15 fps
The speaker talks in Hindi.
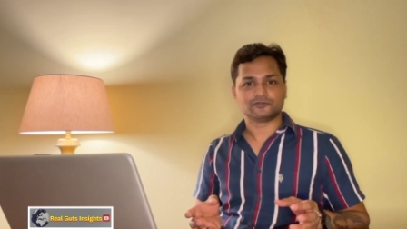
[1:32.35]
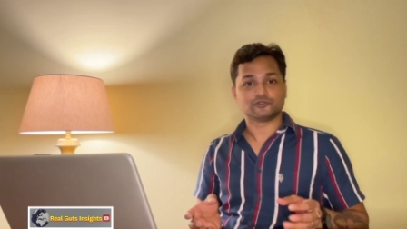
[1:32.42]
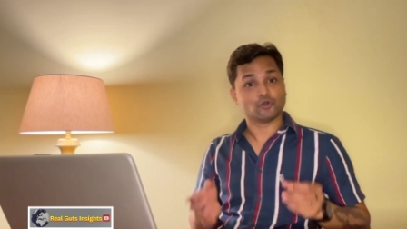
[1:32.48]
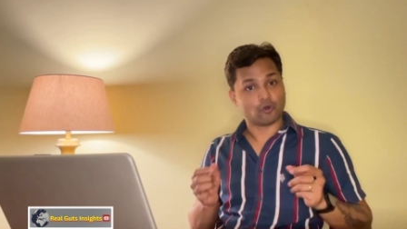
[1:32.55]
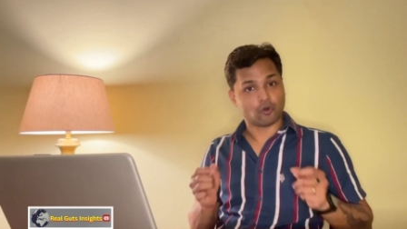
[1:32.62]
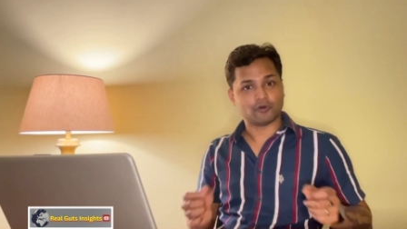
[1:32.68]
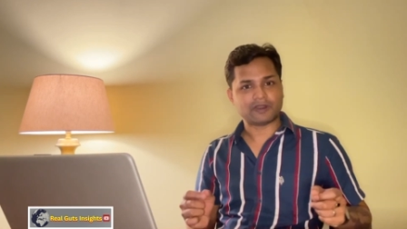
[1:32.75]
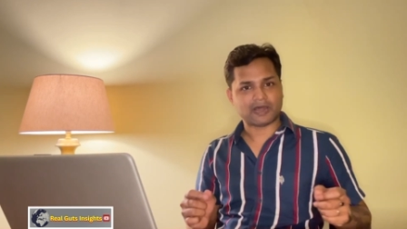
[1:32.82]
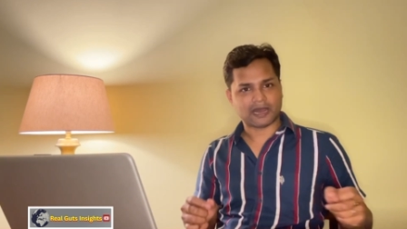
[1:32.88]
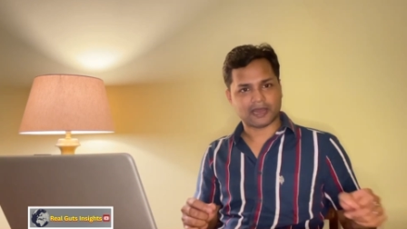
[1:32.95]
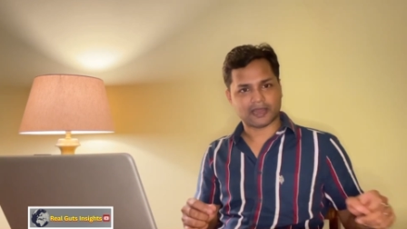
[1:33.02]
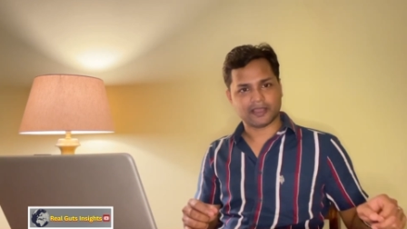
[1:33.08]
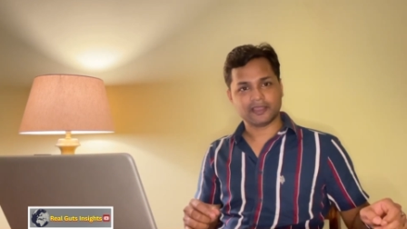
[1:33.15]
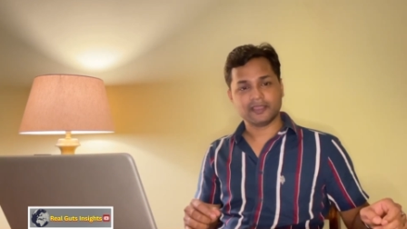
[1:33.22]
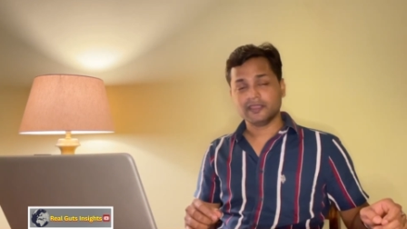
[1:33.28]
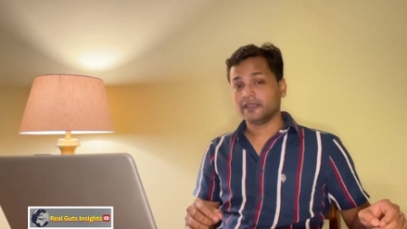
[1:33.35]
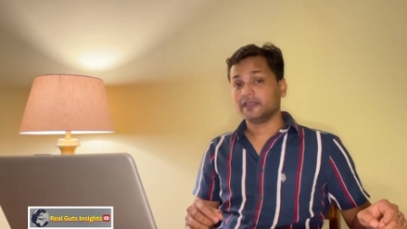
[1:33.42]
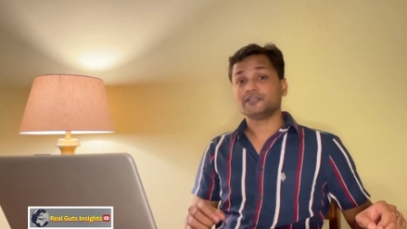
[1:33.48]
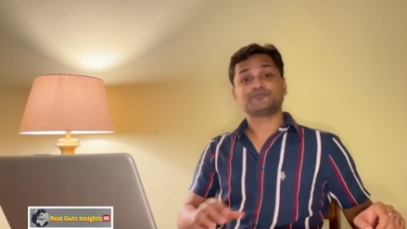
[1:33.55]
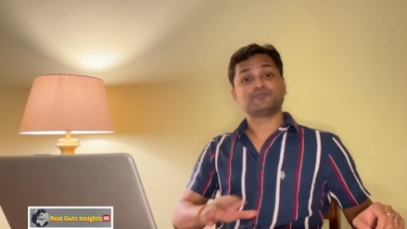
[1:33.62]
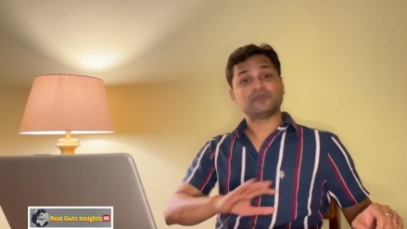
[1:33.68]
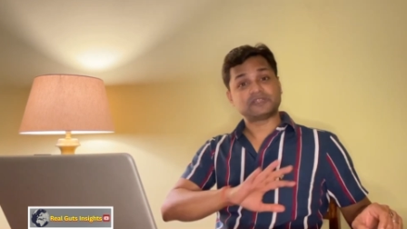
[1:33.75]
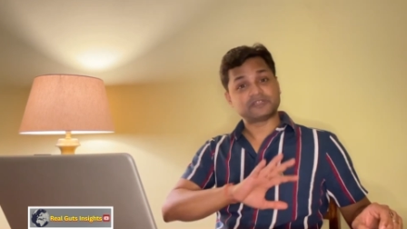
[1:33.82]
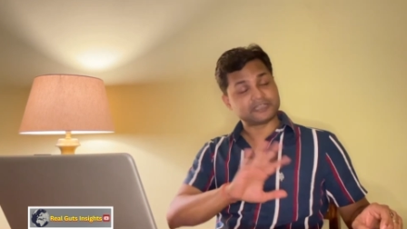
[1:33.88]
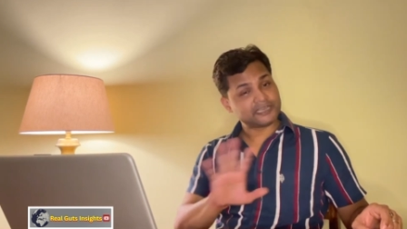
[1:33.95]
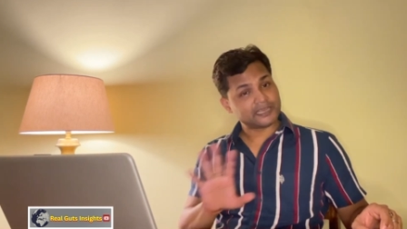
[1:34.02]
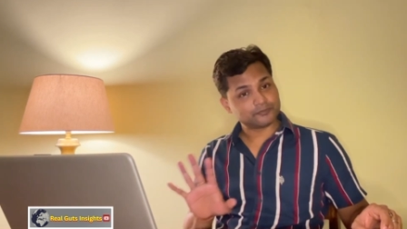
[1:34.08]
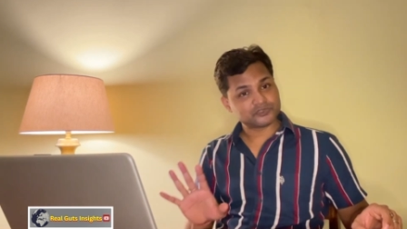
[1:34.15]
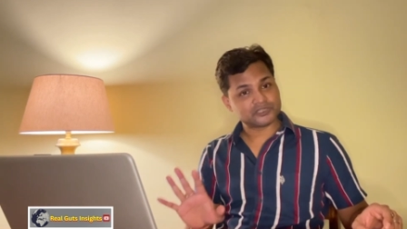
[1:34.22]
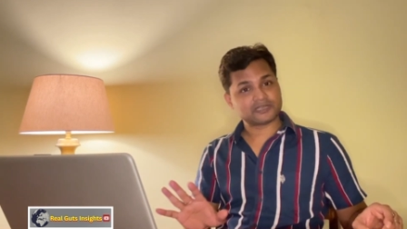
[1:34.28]
जो हो रहा है इसमें
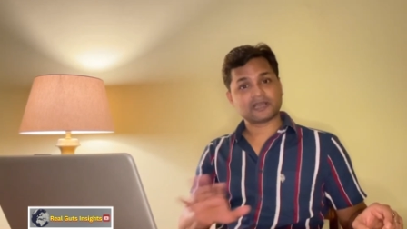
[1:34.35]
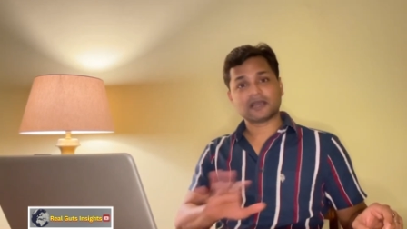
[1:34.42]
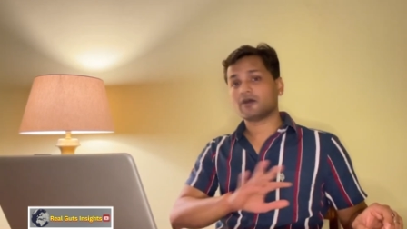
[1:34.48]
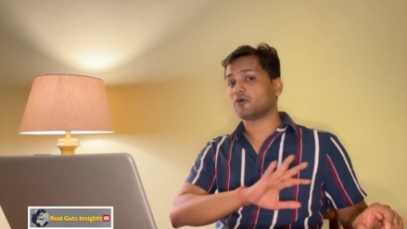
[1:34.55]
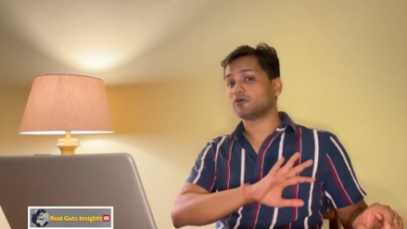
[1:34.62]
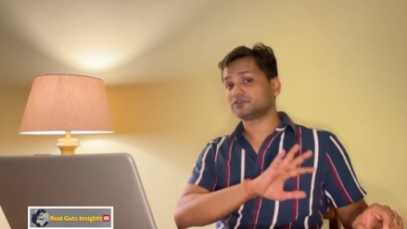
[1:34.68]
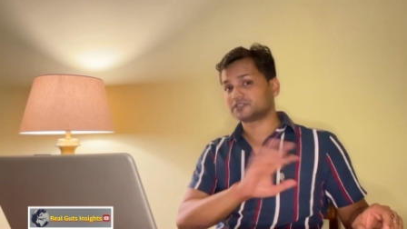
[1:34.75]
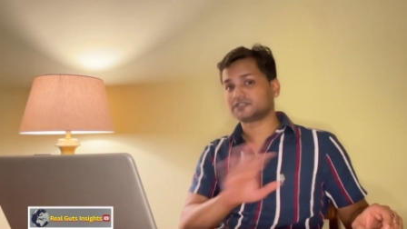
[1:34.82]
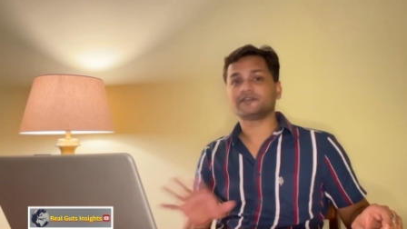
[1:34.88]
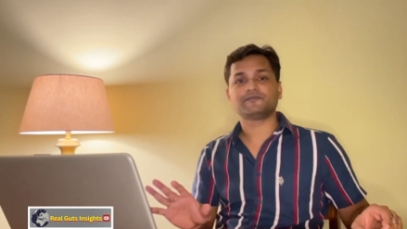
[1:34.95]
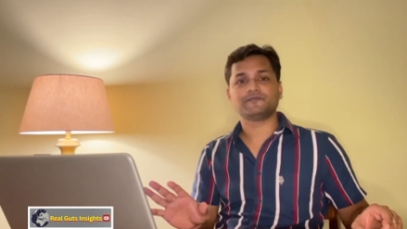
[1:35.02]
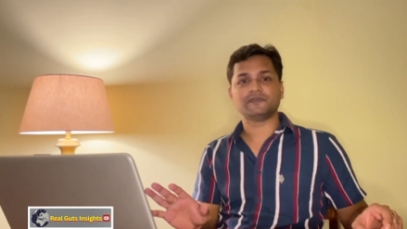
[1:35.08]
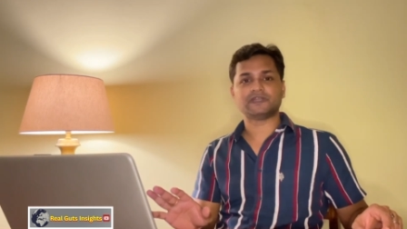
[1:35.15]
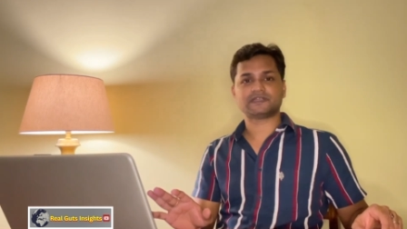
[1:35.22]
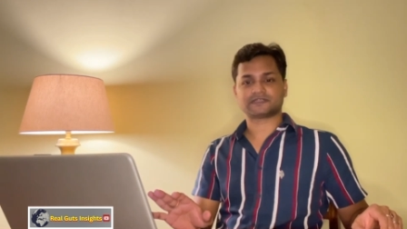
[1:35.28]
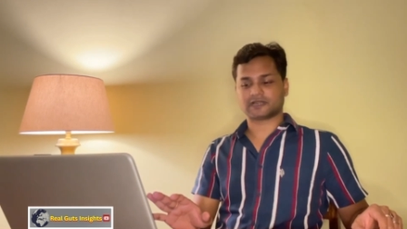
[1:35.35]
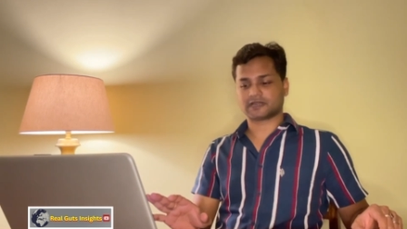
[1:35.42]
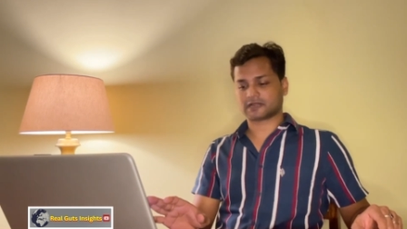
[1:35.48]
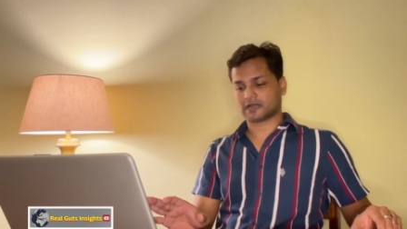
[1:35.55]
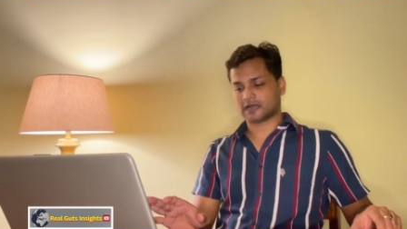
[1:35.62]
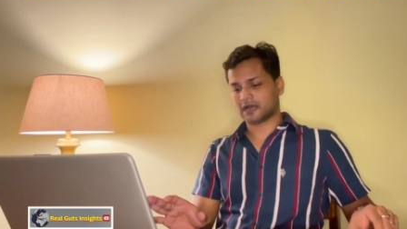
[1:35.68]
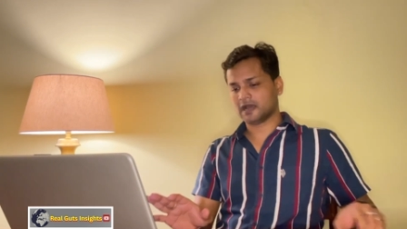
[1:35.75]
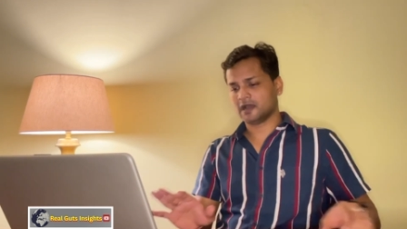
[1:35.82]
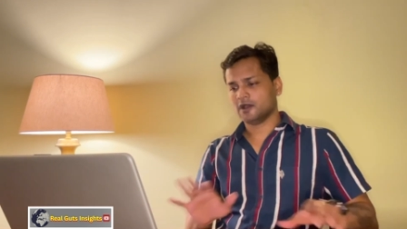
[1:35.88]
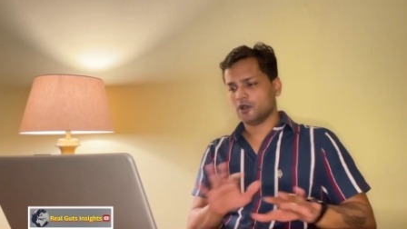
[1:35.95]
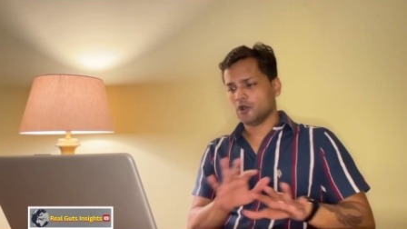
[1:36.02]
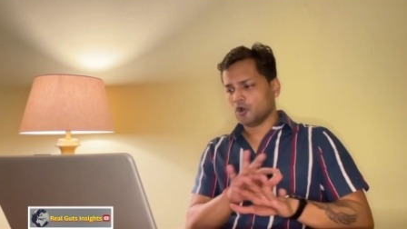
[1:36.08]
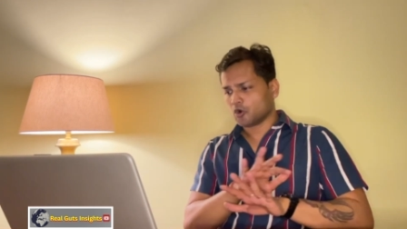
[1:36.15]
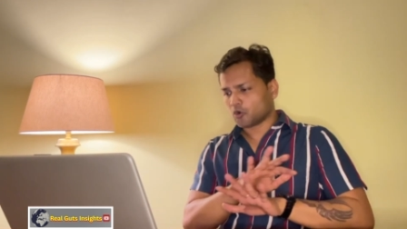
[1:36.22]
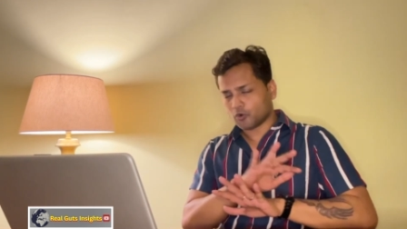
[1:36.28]
टीएमसी का और चीफ मिनिस्टर का
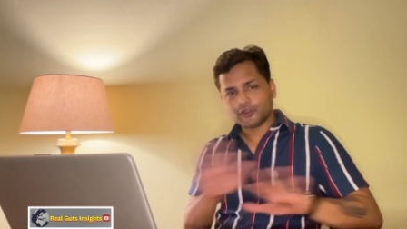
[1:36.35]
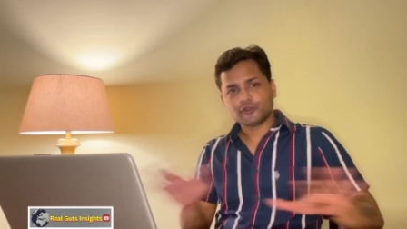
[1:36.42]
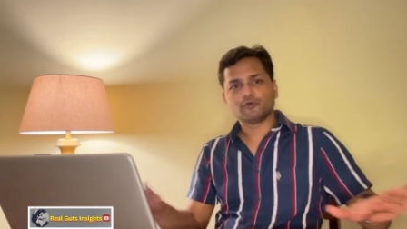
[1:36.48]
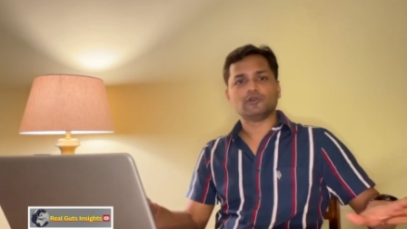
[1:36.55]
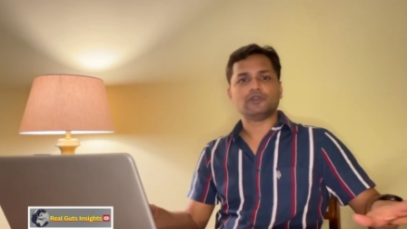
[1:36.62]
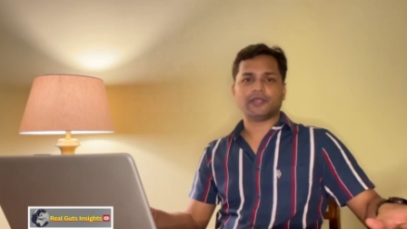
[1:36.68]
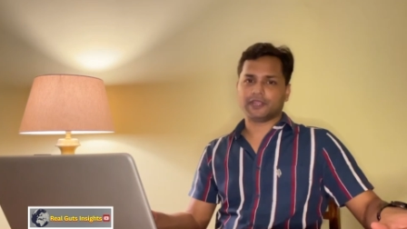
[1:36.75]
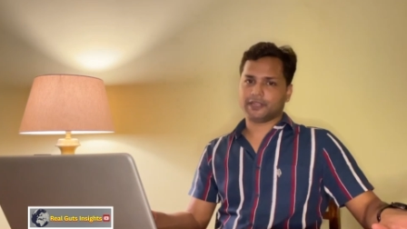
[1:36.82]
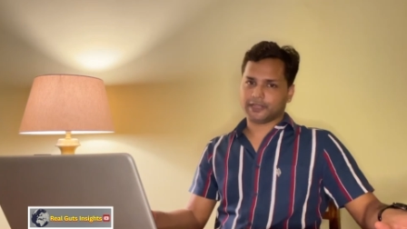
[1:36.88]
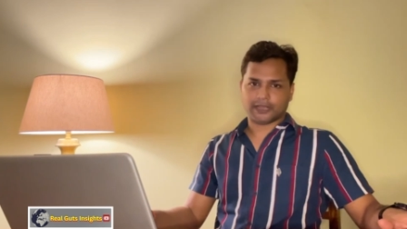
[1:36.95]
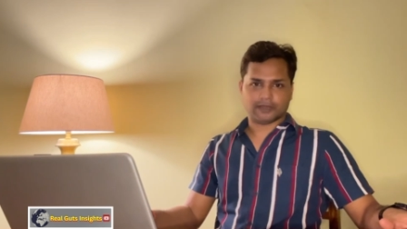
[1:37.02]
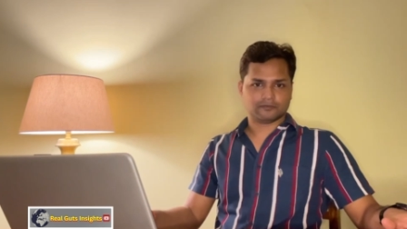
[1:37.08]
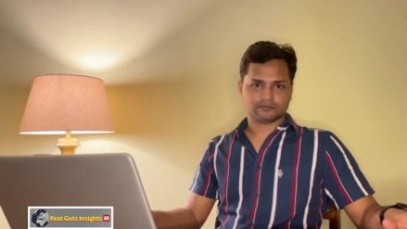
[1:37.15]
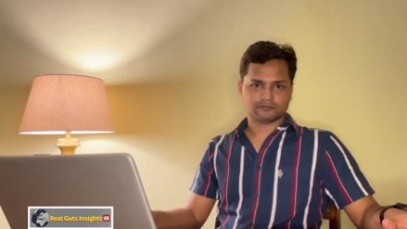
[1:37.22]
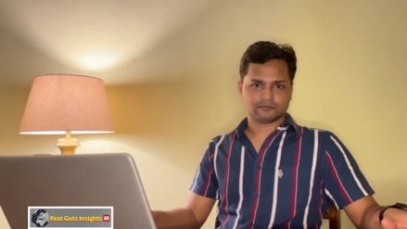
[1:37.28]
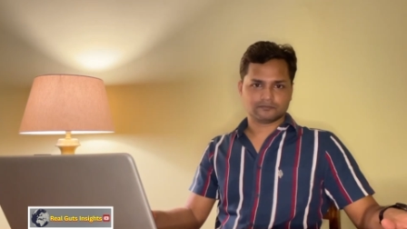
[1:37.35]
कोई रोल नहीं है